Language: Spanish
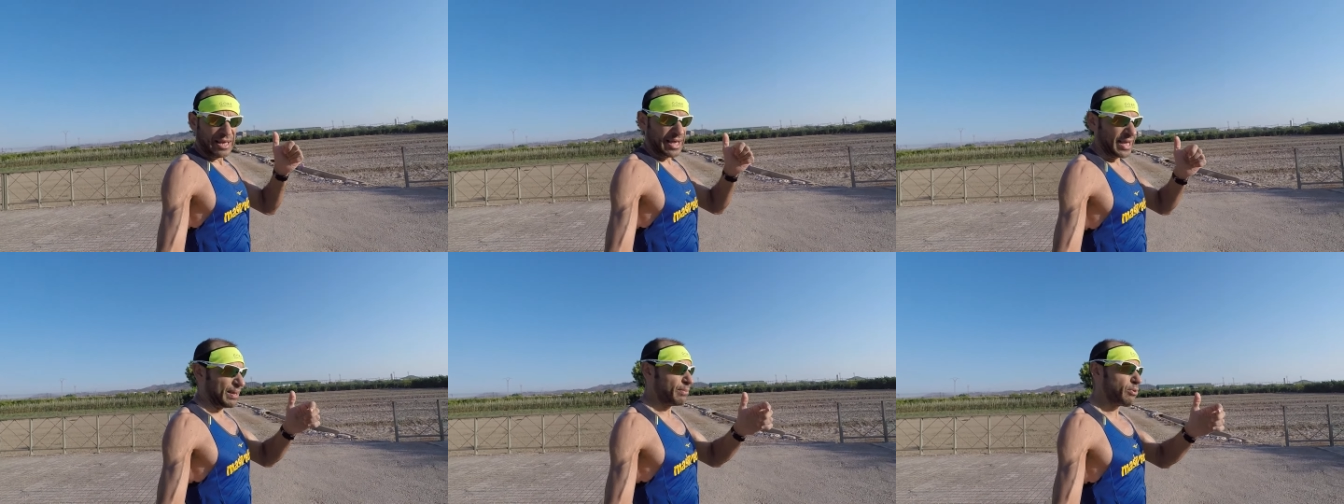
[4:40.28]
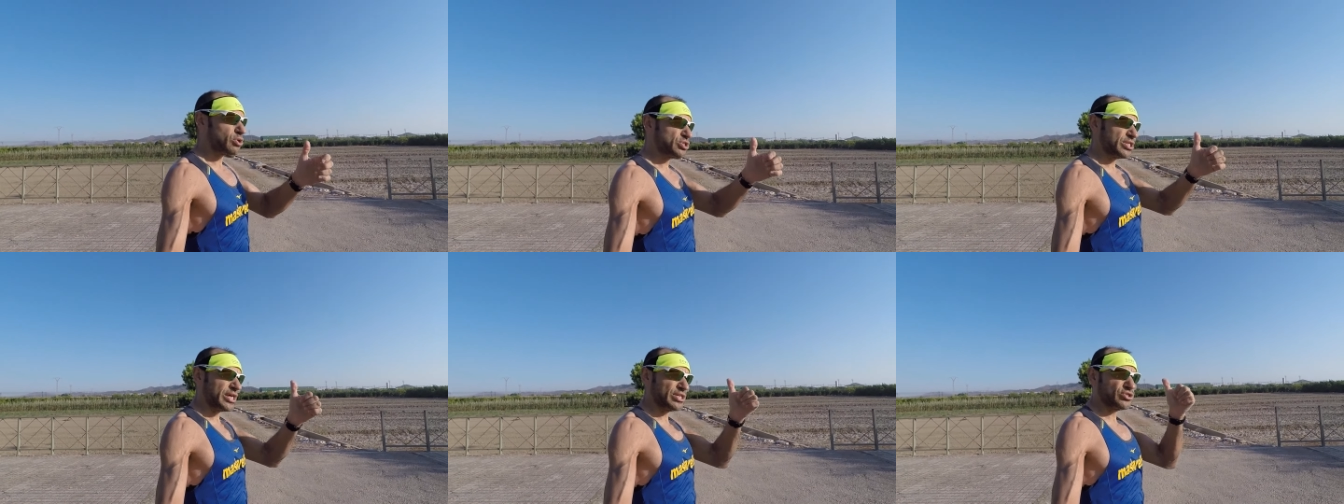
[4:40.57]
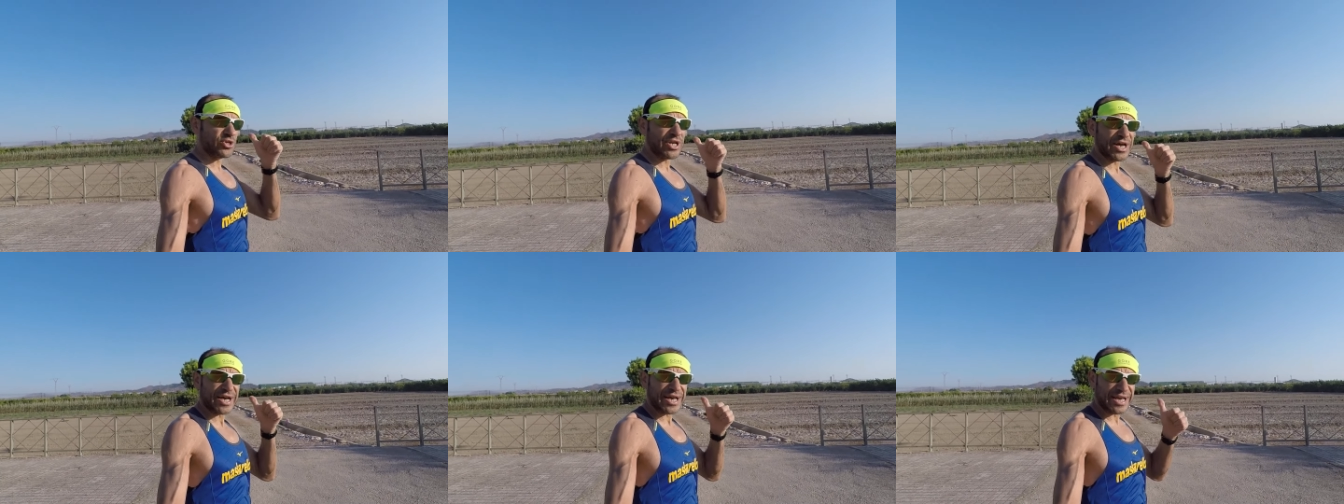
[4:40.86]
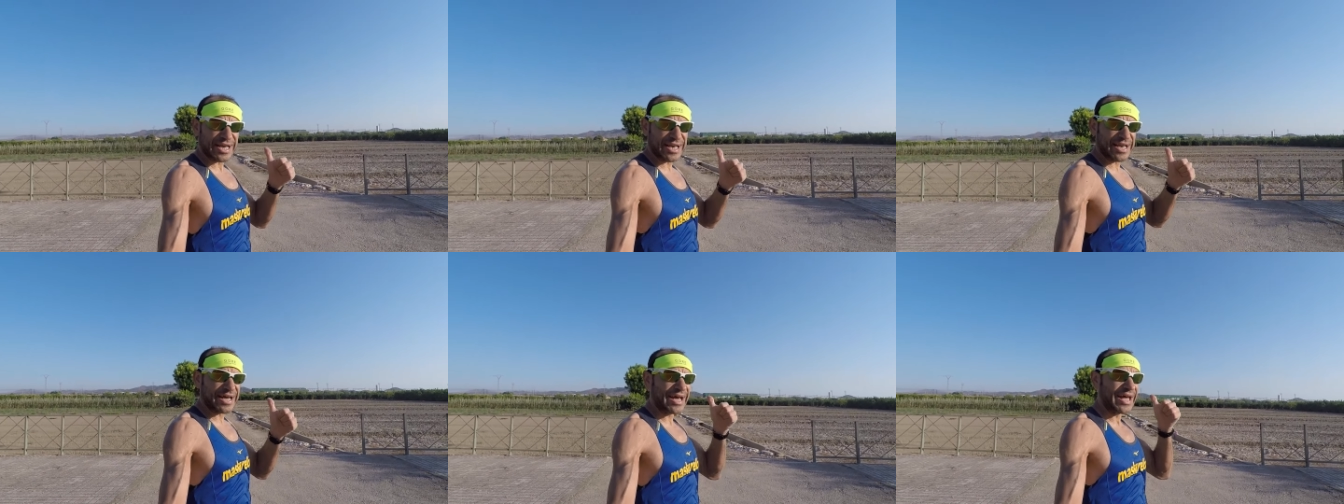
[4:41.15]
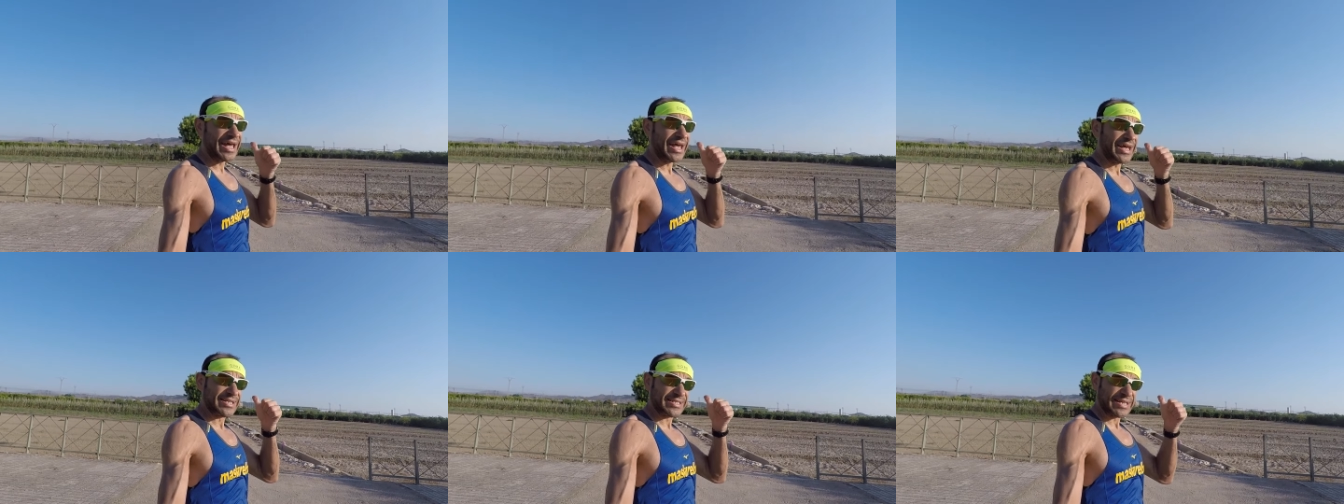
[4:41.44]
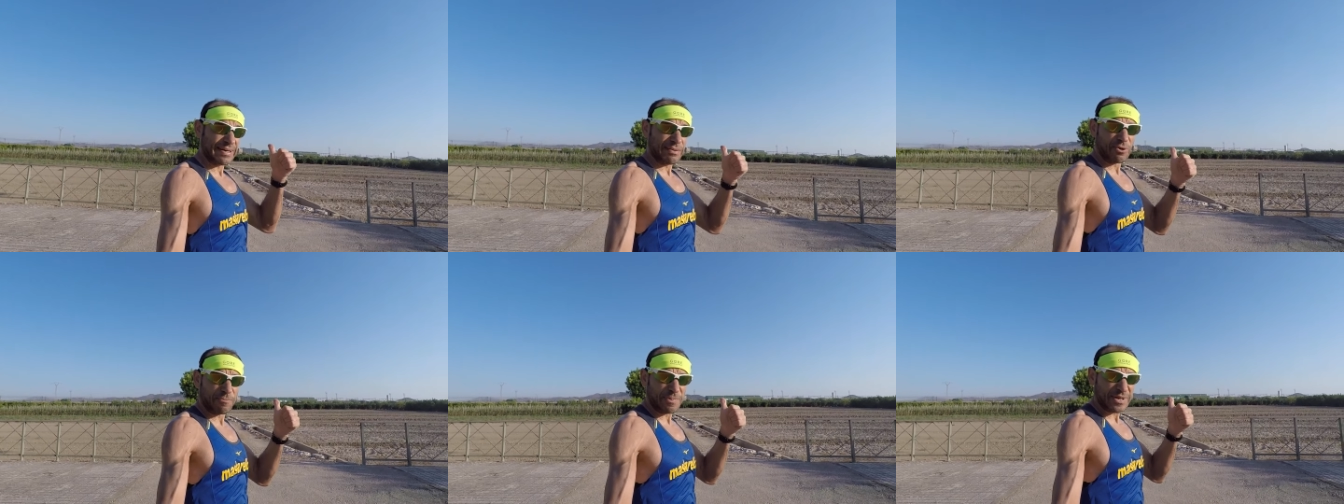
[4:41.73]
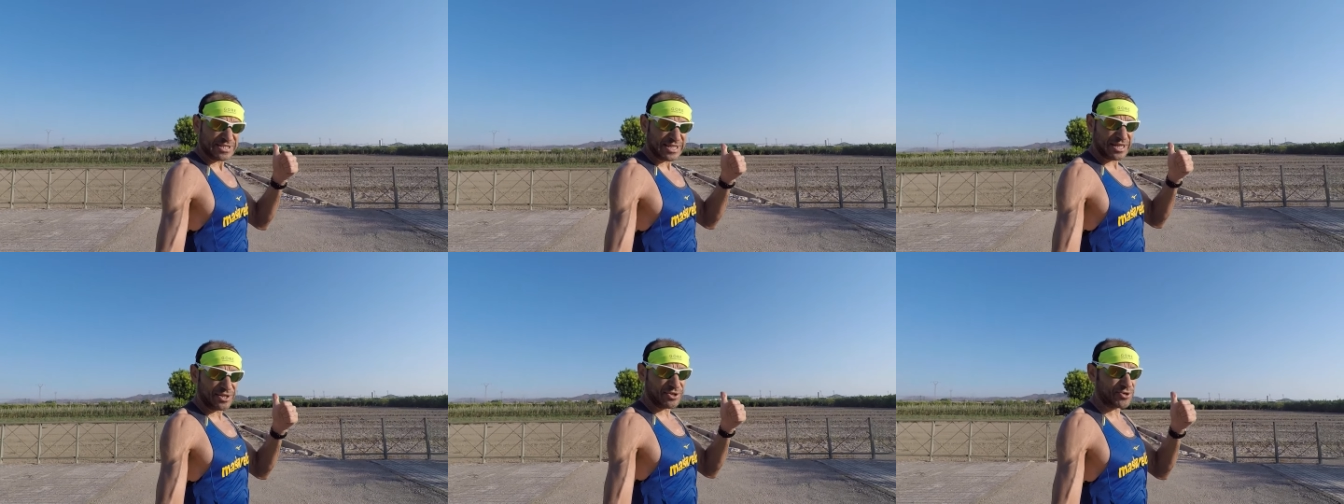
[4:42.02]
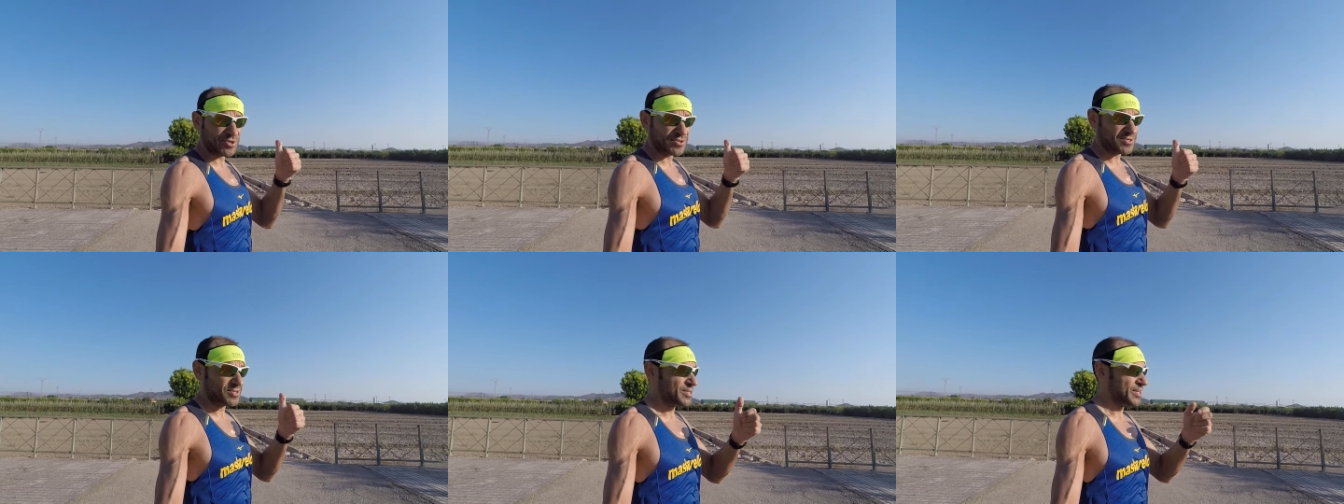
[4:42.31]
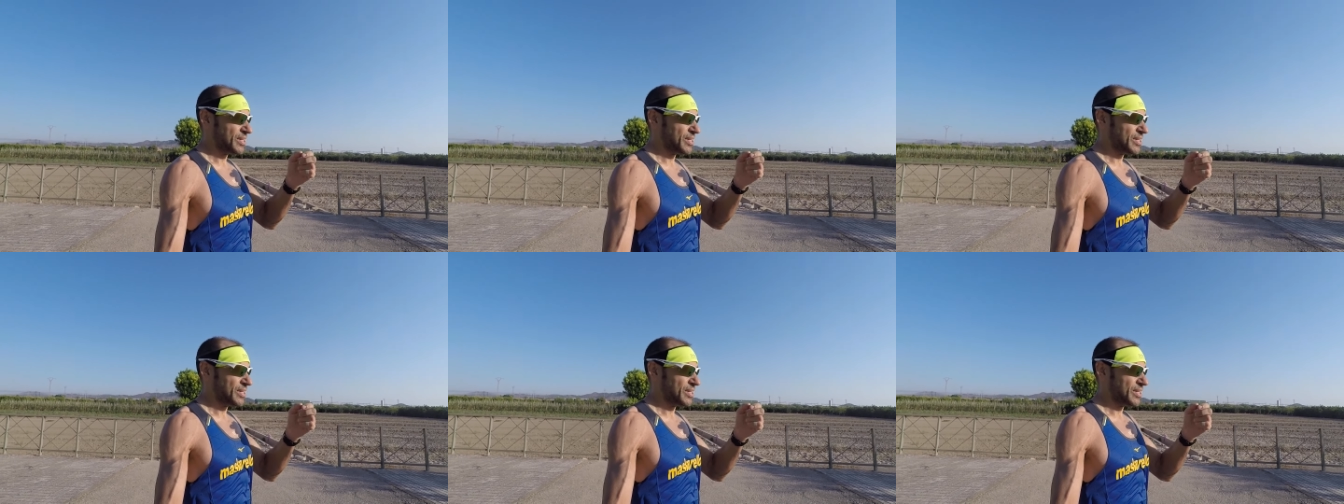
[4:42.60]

Hemos hecho la carrera el sábado pasado.